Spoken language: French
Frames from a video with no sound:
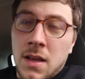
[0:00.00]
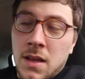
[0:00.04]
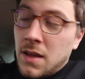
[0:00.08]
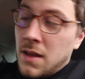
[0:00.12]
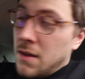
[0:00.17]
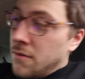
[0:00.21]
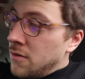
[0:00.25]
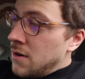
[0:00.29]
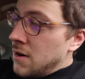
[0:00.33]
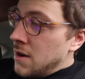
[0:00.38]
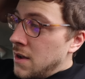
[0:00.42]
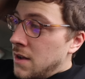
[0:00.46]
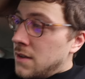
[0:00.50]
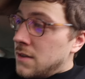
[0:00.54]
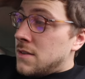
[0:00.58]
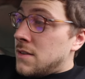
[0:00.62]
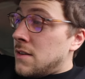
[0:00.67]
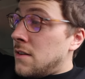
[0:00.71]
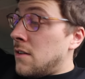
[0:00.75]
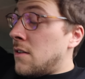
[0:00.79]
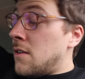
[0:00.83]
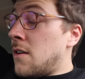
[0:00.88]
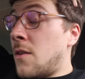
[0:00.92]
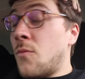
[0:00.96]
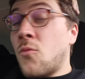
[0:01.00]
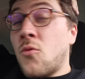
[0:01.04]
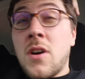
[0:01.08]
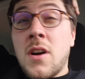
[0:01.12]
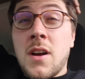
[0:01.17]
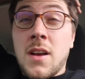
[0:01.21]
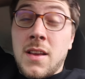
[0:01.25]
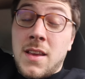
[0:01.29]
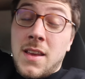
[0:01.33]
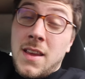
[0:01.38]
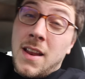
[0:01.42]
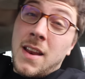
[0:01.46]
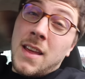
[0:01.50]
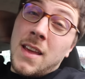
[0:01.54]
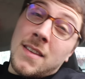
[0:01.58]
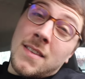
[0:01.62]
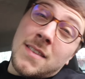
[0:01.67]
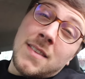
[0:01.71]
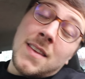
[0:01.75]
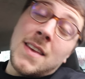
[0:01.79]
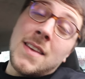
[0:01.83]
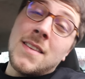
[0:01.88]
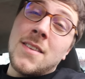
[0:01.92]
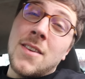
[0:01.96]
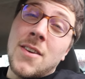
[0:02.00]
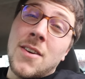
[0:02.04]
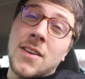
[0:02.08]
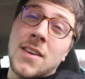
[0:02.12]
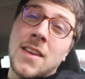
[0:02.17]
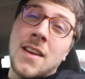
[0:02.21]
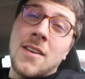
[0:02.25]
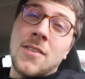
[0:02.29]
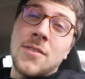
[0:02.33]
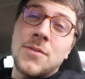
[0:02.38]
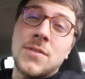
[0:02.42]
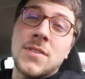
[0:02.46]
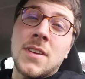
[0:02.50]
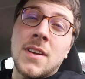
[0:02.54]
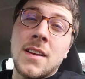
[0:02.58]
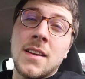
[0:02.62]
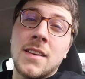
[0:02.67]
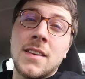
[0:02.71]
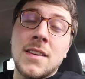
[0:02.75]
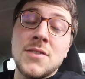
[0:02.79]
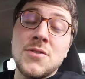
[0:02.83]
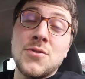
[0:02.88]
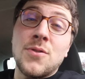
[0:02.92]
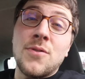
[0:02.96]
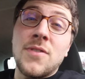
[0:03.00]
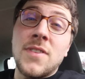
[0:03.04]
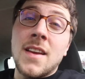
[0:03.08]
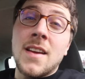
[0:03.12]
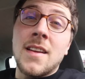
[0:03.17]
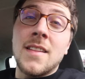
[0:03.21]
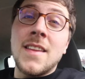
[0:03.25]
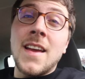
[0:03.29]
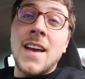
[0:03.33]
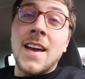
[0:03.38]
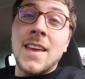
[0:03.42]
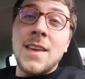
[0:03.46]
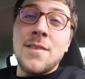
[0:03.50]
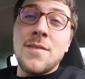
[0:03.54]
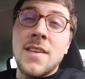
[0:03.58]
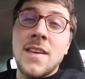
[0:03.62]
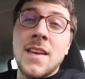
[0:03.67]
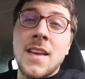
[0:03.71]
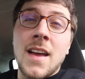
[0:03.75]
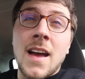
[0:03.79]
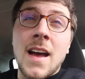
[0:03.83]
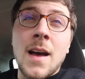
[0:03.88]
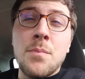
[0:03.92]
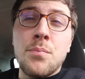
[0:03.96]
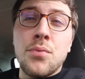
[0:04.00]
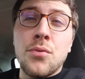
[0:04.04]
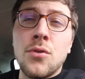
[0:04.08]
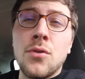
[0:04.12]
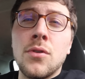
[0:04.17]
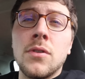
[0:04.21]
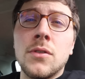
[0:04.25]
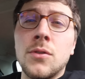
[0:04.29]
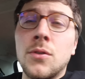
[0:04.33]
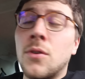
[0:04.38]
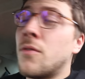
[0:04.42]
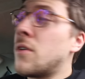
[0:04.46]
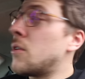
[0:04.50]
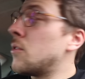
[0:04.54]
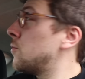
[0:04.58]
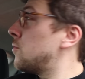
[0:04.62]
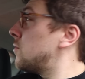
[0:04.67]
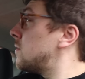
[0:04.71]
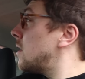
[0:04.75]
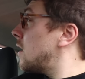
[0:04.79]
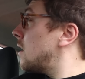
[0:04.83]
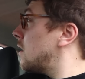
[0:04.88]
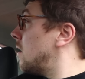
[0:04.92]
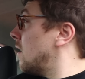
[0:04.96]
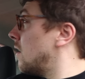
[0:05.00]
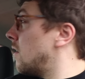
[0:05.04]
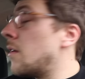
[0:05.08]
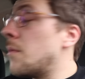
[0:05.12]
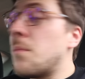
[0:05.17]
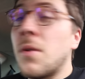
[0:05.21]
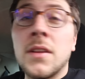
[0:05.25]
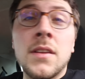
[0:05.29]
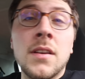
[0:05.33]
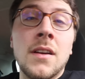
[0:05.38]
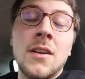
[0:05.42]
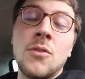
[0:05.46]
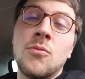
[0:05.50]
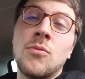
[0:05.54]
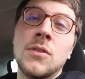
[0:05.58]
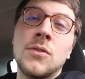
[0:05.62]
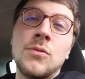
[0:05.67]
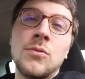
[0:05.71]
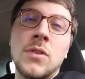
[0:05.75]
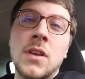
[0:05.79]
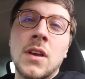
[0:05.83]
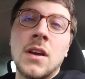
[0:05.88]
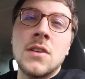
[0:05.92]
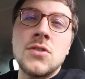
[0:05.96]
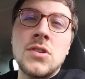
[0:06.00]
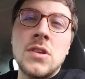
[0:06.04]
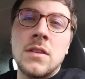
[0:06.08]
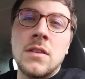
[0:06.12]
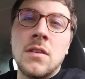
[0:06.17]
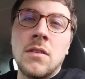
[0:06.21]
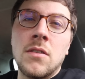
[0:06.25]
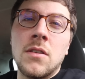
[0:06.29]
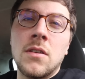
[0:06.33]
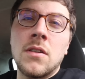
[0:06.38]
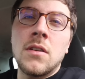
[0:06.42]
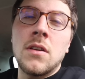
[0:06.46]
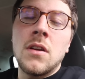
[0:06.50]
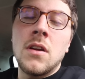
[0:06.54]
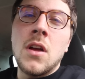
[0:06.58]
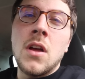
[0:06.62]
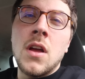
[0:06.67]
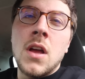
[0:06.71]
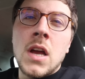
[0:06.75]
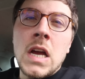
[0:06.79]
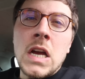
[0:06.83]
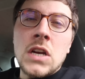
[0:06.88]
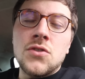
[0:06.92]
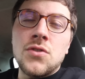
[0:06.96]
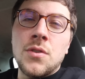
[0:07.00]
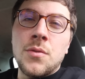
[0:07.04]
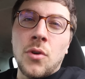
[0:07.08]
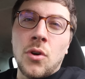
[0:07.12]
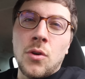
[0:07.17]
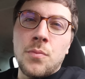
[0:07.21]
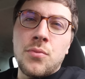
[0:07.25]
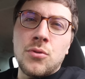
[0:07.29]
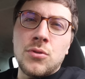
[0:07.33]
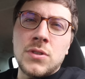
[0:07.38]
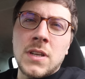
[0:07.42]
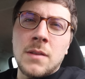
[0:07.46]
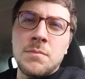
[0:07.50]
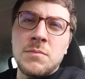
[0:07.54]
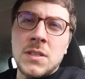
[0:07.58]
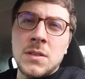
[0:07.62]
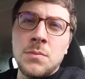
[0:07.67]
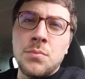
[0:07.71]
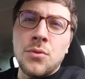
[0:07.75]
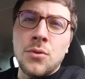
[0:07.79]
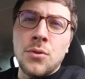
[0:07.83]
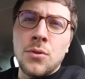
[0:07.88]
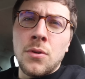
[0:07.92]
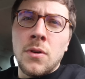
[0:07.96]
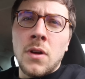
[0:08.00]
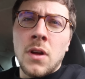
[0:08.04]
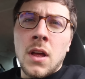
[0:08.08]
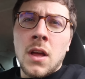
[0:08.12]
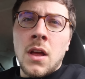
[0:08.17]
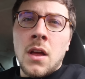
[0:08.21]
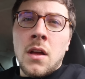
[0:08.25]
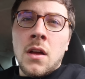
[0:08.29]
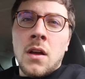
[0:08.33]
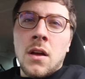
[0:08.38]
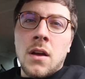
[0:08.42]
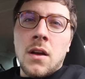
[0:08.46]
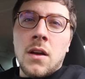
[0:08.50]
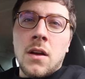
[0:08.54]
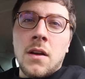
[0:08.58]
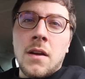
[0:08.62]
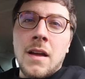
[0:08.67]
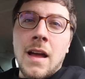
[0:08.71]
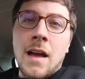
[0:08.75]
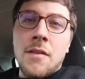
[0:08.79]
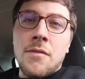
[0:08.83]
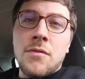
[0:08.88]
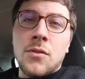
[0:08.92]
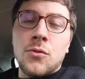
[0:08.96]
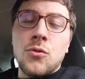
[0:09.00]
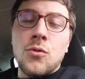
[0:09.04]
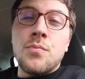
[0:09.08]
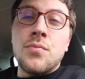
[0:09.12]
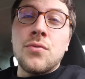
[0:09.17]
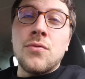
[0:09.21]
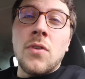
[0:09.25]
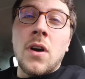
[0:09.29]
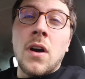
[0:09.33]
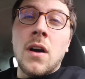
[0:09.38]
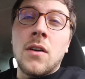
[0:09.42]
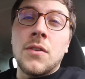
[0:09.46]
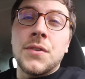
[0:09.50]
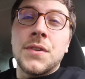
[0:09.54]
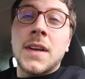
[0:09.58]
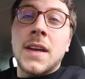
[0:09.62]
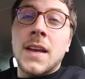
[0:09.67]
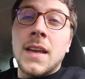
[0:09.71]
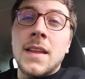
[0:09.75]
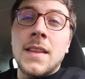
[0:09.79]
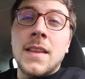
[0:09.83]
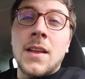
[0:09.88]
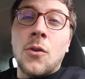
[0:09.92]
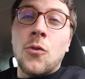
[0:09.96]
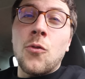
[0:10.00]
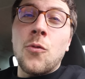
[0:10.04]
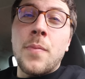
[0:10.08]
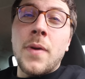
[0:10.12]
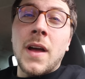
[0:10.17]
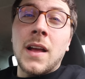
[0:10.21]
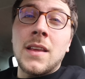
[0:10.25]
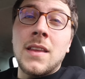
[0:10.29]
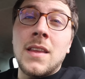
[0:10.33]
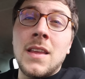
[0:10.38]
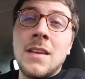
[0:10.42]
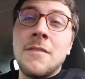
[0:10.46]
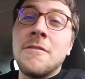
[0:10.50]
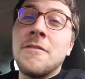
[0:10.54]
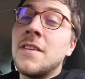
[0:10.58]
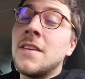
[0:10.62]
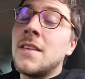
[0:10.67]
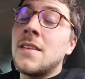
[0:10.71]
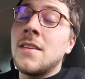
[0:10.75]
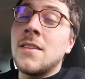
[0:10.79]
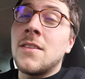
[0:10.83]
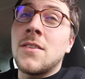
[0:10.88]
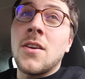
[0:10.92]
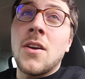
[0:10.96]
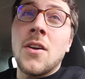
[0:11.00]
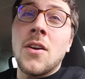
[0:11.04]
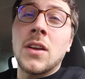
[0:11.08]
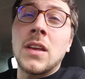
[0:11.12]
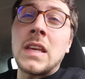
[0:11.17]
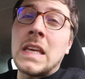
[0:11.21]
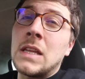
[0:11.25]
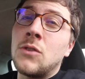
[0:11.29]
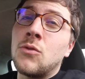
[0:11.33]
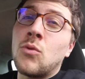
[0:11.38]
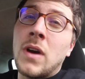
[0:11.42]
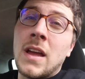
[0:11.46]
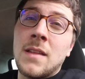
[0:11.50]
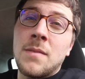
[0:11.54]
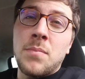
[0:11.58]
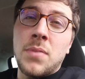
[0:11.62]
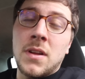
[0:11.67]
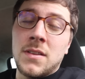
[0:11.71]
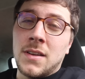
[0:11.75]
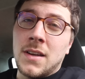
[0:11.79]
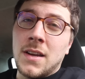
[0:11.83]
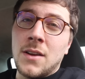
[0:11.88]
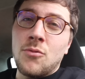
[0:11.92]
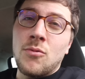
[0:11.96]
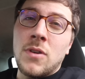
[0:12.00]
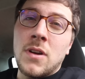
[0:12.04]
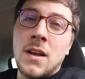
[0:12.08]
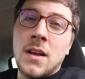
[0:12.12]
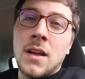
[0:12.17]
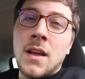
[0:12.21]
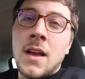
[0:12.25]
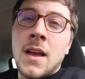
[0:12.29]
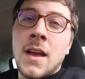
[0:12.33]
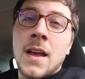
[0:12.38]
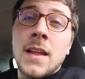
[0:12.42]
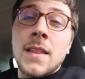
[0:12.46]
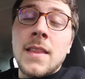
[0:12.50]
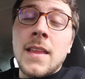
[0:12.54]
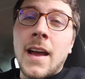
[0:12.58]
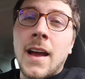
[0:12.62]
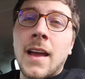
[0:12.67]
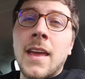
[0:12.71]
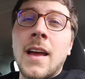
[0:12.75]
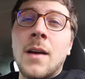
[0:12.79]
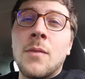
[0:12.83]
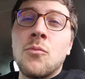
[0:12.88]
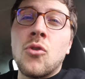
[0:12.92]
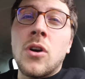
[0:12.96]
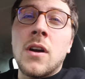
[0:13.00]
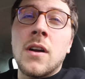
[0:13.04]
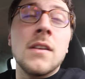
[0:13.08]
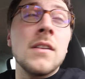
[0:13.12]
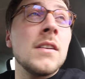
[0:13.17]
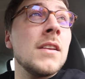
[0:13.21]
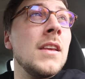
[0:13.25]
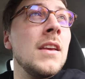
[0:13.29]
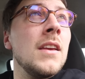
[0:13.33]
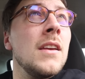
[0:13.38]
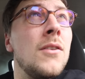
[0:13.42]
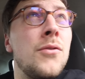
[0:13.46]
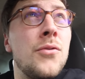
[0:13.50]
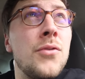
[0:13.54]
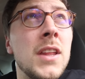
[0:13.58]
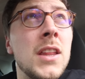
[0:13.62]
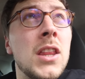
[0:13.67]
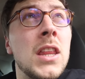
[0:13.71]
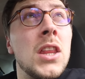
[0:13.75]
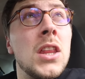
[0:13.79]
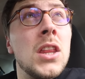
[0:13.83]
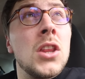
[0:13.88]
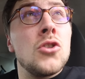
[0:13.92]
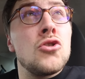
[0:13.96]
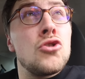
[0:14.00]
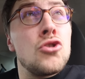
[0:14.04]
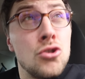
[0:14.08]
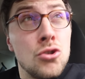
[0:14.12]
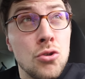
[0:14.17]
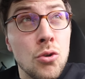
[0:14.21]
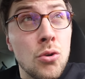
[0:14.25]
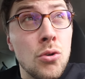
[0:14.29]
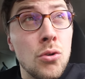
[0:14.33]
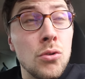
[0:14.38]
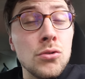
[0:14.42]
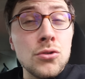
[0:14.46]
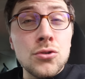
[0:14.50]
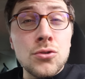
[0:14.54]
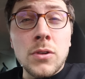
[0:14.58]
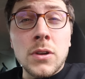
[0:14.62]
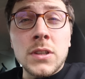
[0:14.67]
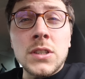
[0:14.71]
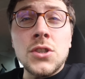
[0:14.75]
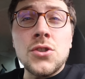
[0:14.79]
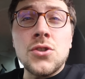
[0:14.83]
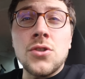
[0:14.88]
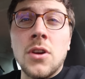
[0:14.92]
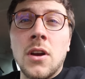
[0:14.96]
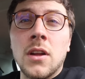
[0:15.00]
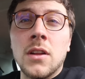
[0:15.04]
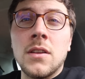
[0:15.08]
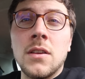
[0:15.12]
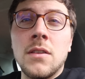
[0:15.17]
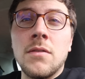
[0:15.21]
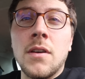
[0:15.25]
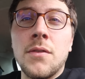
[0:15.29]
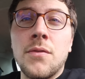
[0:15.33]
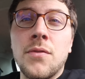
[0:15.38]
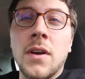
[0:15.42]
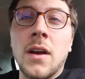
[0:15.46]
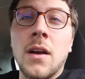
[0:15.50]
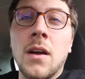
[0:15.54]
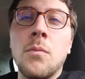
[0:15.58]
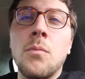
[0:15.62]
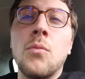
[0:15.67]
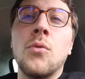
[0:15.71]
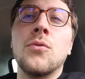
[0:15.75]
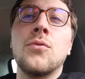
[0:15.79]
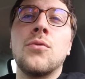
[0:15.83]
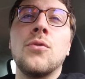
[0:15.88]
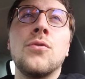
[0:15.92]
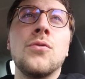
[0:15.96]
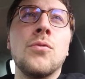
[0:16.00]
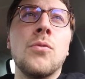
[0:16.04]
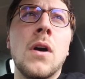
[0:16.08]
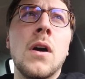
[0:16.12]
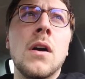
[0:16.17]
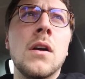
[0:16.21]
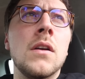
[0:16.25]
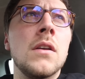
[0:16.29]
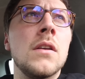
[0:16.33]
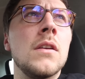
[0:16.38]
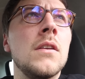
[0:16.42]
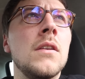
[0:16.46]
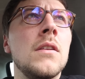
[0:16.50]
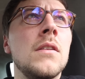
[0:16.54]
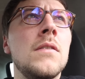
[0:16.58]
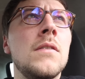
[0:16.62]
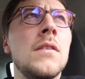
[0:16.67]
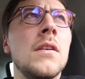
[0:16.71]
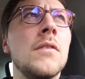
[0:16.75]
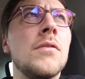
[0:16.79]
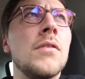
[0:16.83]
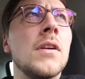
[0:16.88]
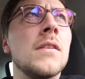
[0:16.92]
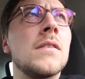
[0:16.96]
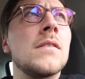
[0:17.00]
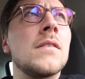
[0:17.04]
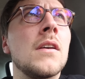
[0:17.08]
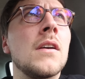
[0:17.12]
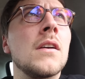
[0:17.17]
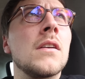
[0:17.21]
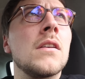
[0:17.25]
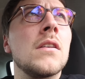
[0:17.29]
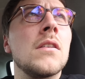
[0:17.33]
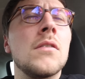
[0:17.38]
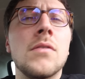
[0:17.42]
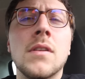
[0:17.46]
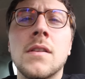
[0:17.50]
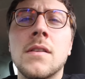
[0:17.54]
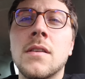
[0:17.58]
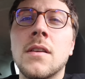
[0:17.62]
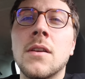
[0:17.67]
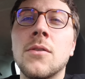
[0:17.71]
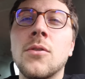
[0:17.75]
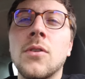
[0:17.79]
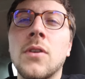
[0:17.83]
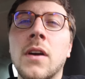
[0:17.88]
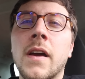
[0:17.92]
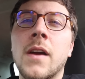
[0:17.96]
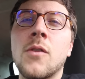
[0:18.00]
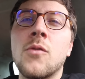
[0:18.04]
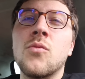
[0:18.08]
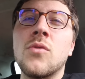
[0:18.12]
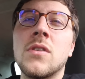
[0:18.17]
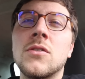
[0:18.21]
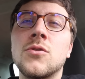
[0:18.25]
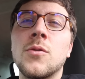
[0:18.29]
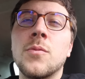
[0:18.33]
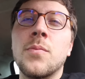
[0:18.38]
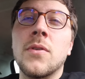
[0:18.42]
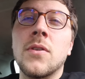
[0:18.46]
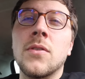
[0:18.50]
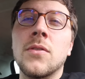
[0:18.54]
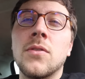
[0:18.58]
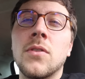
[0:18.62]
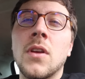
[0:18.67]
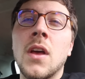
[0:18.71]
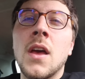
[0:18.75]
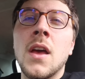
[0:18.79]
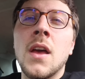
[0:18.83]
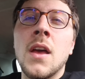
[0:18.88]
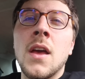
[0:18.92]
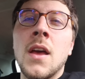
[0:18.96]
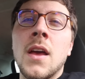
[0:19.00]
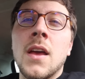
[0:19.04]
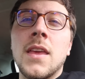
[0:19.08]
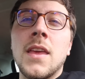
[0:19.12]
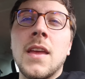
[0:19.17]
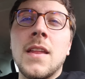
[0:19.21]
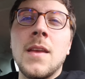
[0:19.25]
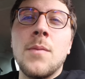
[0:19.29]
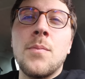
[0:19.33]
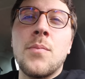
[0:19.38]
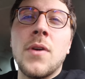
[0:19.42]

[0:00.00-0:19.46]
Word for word: Et voilà, c'est encore moi, il est 16h45 et je viens d'arriver à Pau devant le stade. Pas très loin en tout cas, j'attends le... Je vais me reposer un petit peu euh, avant de pouvoir rentrer dans le parking visiteur qui doit être pas très loin derrière moi. Il fait chaud, je suis en t-shirt, il va faire bon ce soir, il disait 25, 25 degrés au moins je pense. Il y a des